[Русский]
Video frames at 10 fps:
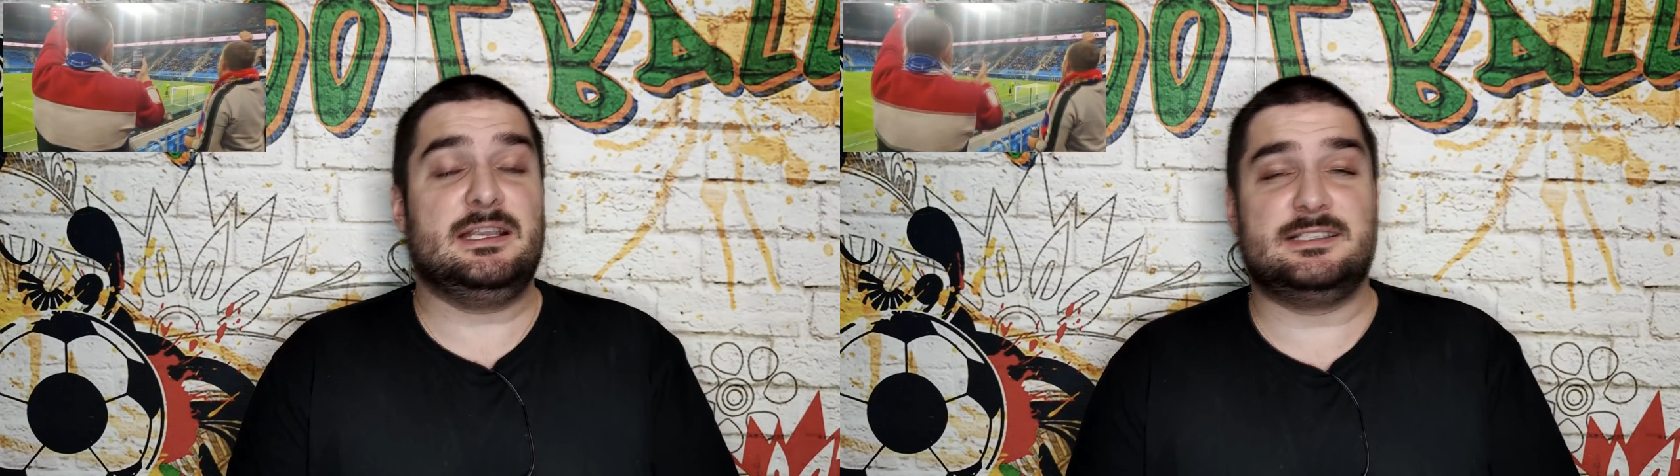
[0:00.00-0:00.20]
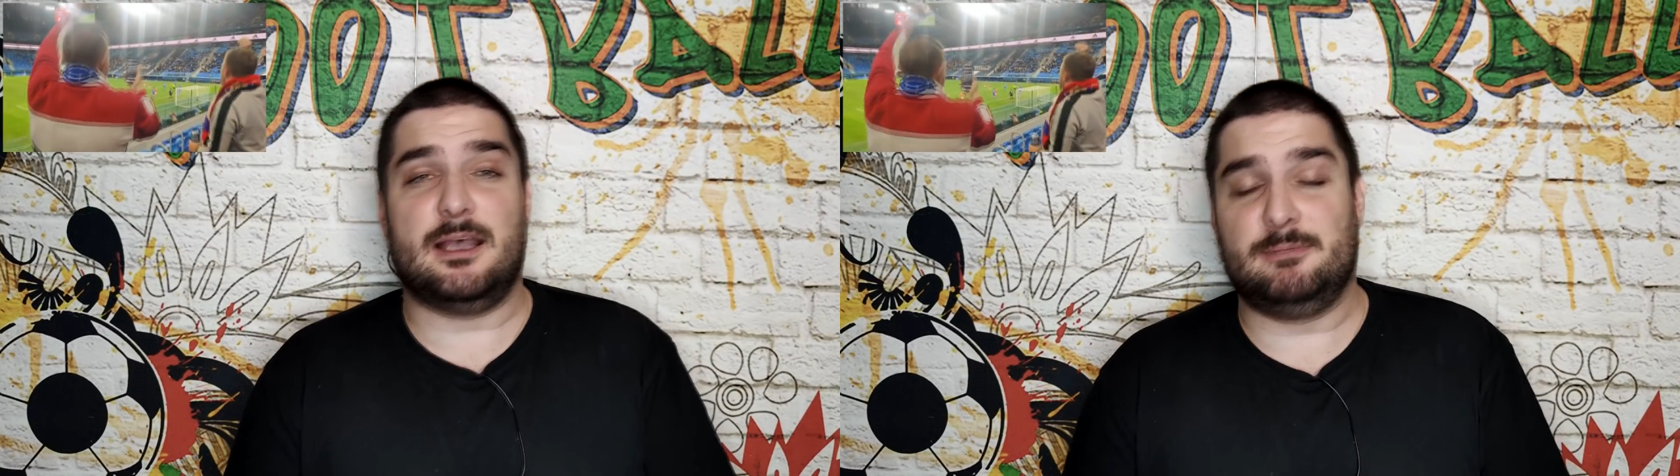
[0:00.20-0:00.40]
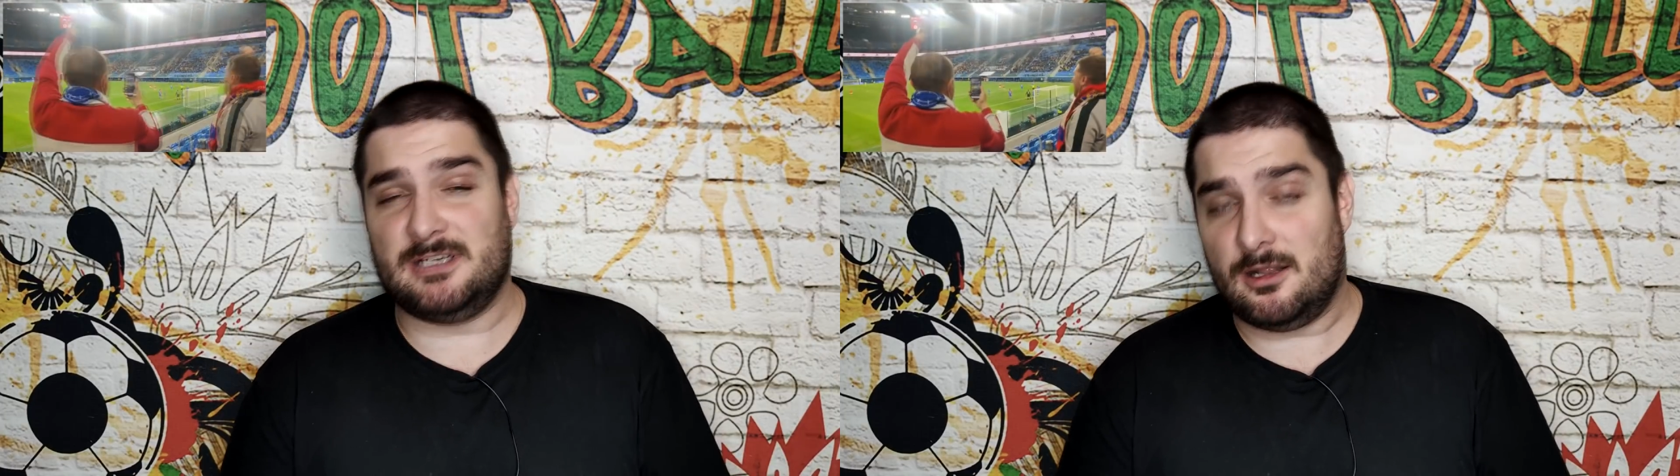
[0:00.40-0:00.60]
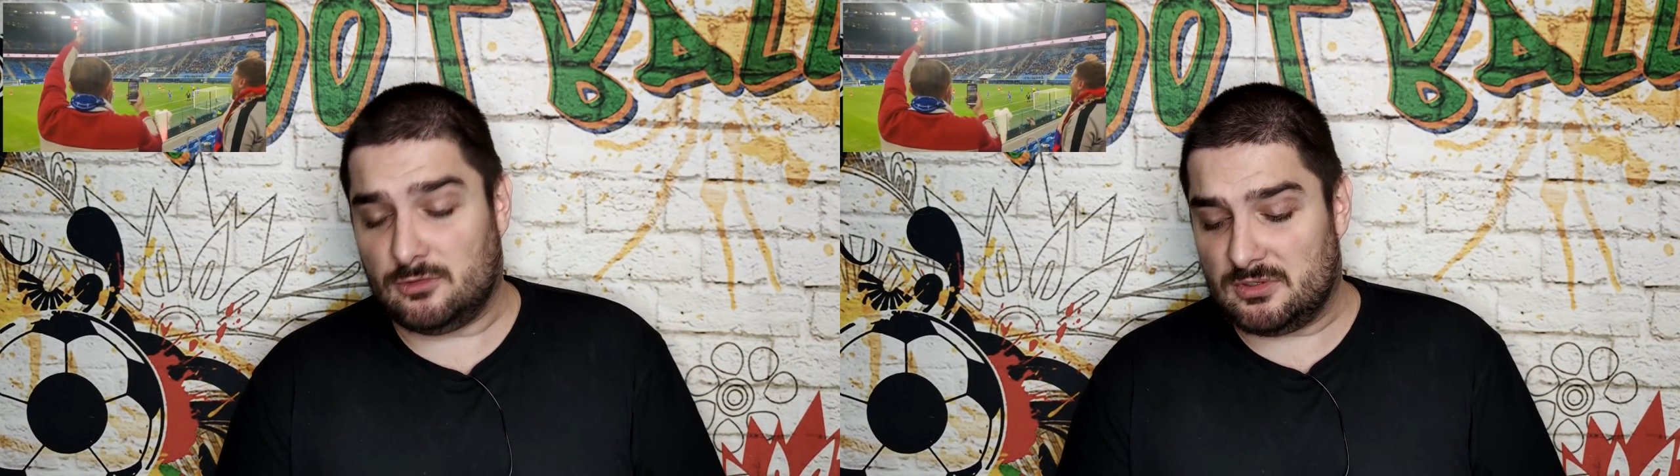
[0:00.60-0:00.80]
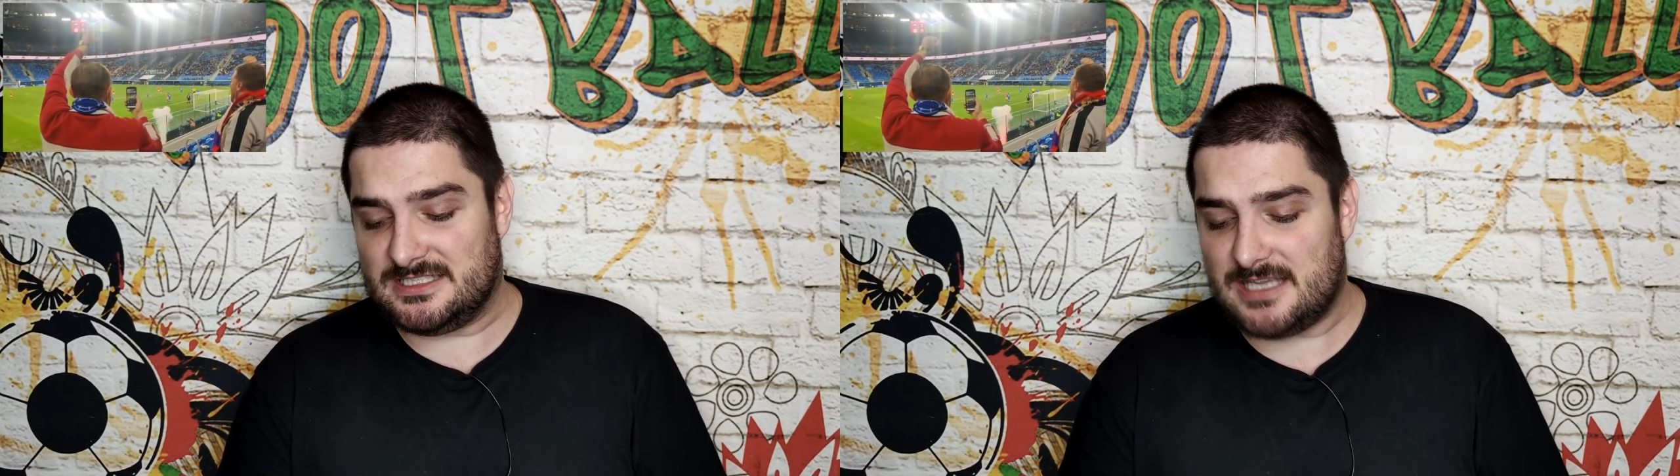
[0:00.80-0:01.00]
и
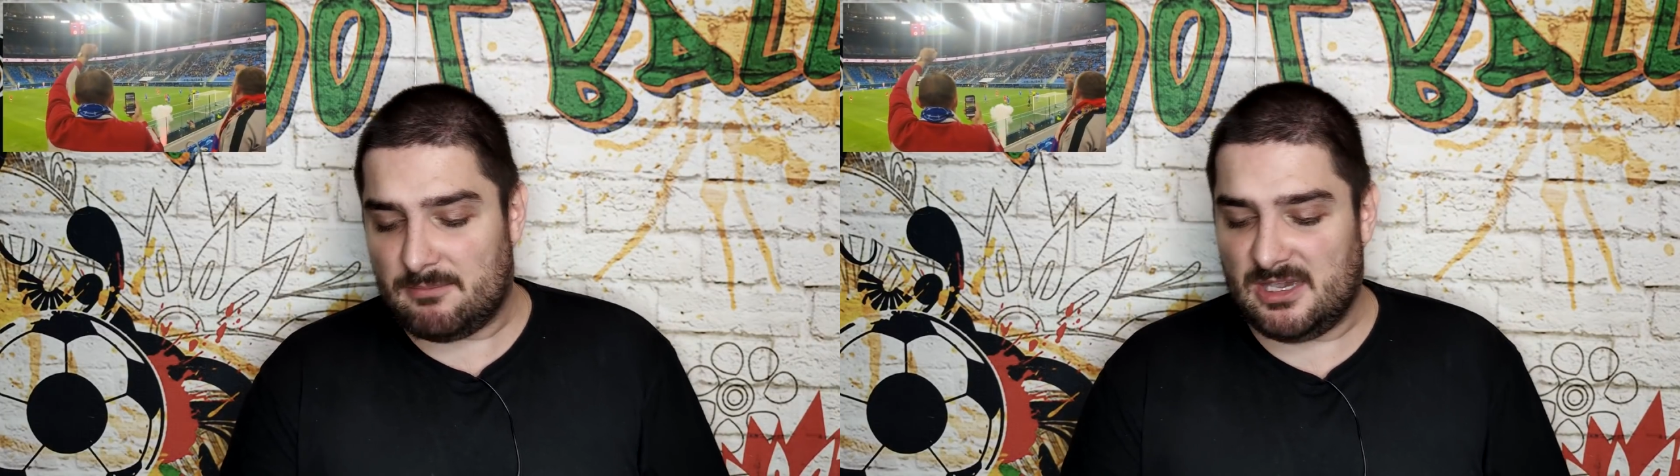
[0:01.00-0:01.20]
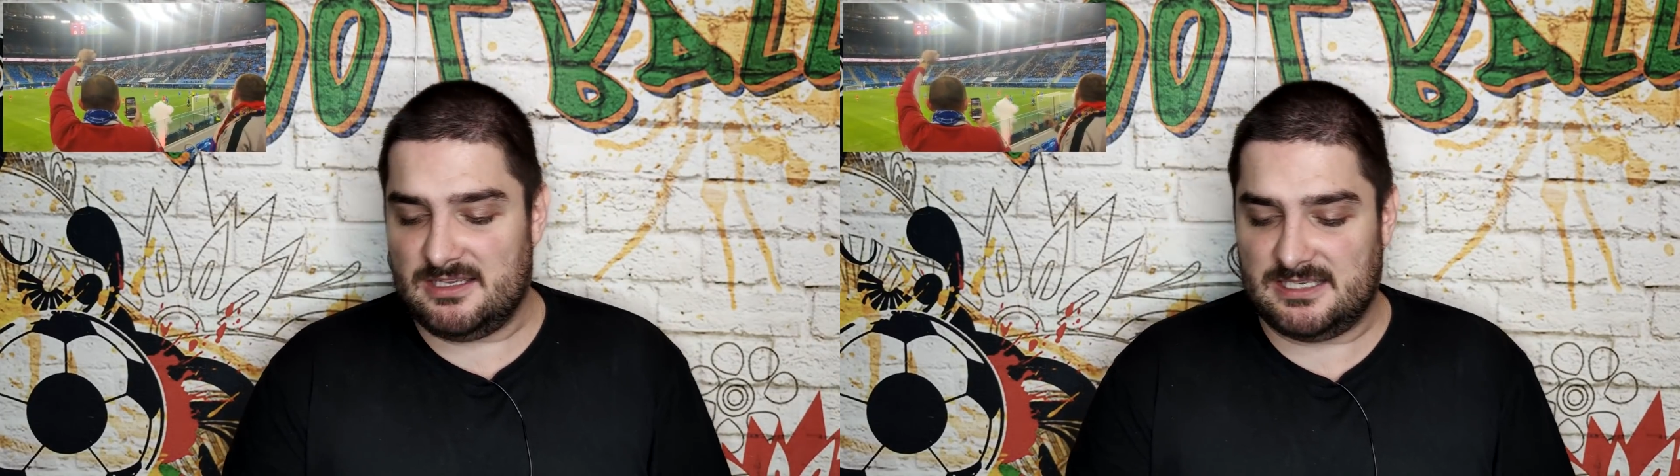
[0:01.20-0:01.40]
собрал тут самые